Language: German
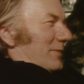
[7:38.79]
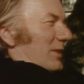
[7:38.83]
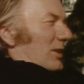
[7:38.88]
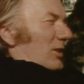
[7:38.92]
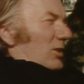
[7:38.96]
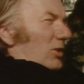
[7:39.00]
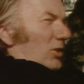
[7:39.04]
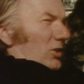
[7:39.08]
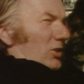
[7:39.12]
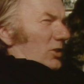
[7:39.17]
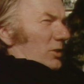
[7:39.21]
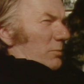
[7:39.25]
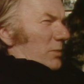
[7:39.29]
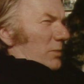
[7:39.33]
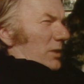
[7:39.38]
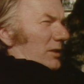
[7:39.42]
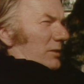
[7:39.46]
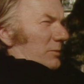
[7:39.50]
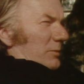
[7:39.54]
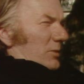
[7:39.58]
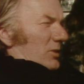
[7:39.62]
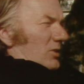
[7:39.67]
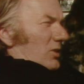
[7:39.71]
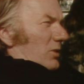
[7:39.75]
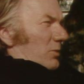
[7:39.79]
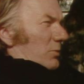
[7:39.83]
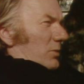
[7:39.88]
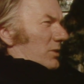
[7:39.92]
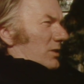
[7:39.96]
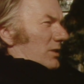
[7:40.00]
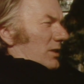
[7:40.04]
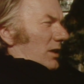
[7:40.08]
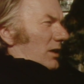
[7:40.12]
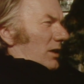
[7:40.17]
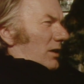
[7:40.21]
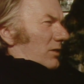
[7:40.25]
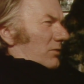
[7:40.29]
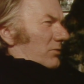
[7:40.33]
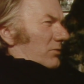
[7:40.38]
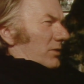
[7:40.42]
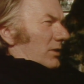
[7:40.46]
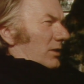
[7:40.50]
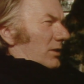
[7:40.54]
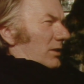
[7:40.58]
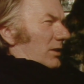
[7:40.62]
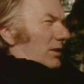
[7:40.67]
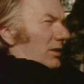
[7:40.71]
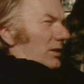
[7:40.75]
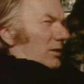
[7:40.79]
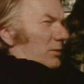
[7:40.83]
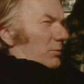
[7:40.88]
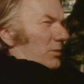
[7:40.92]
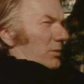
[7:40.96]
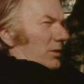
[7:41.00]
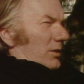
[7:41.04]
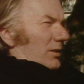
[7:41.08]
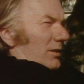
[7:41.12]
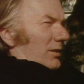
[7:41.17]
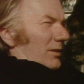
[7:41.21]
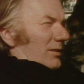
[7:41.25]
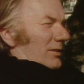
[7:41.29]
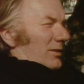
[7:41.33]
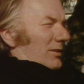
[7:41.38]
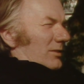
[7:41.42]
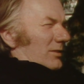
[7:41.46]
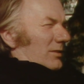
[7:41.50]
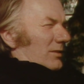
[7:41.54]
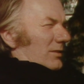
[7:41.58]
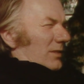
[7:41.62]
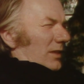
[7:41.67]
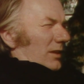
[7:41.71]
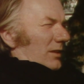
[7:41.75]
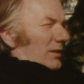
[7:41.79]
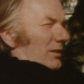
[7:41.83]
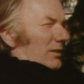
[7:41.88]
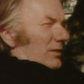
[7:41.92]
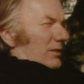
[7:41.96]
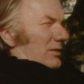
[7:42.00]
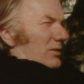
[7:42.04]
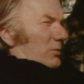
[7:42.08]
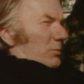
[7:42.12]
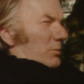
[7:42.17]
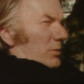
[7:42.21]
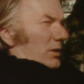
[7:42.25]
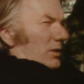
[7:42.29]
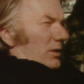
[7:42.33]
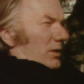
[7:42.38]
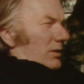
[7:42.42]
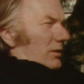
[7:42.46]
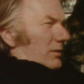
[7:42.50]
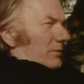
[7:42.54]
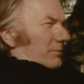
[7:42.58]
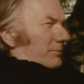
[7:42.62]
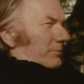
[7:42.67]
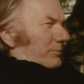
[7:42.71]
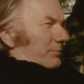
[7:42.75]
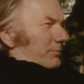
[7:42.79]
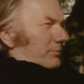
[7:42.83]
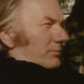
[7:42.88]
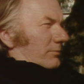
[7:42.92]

Ich lache ja manchmal selber sehr auf. Ne? Denke ich mir, naja, das ist eigentlich zum Lachen.